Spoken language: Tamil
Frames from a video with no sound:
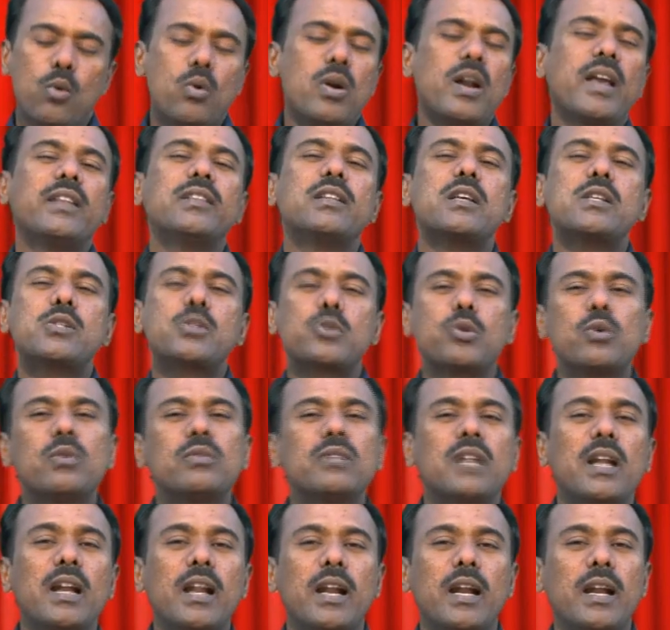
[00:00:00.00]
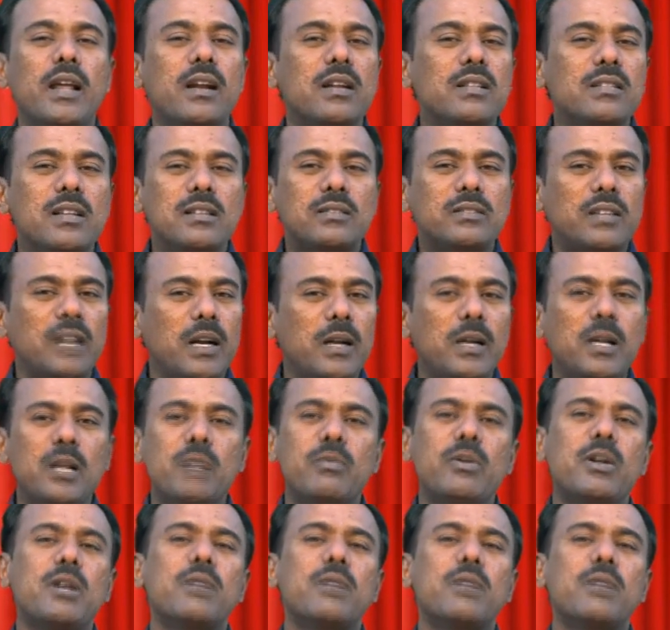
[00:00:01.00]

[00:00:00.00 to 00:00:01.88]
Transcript: உன்னை இந்த சூழ்நிலையில் இருந்து தள்ளி